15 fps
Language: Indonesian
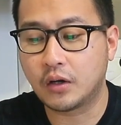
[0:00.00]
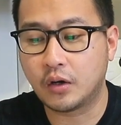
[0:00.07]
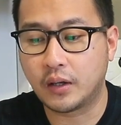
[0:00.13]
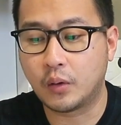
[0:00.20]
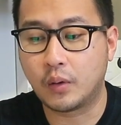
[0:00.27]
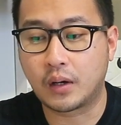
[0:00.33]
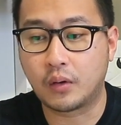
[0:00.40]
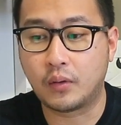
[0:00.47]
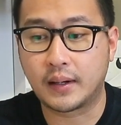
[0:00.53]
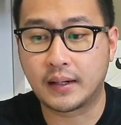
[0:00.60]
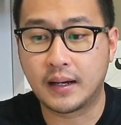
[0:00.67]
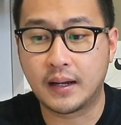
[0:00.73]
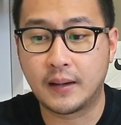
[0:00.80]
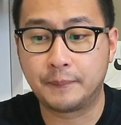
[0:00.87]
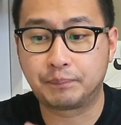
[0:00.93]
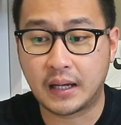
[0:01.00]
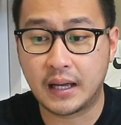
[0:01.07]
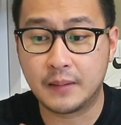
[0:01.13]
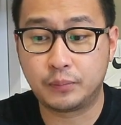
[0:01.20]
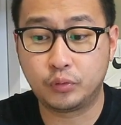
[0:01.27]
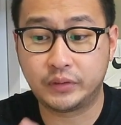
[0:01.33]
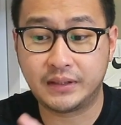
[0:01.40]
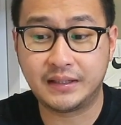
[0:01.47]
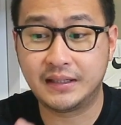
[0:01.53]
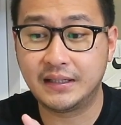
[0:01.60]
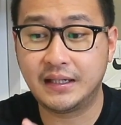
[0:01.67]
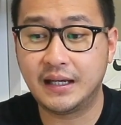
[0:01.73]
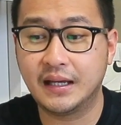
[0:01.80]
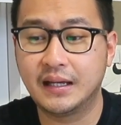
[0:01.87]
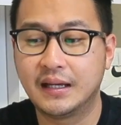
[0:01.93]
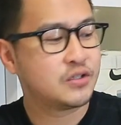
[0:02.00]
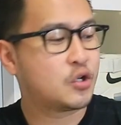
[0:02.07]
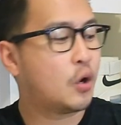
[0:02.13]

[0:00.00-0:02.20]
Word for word: Kalau yang warna-warna kayak putih gini ya,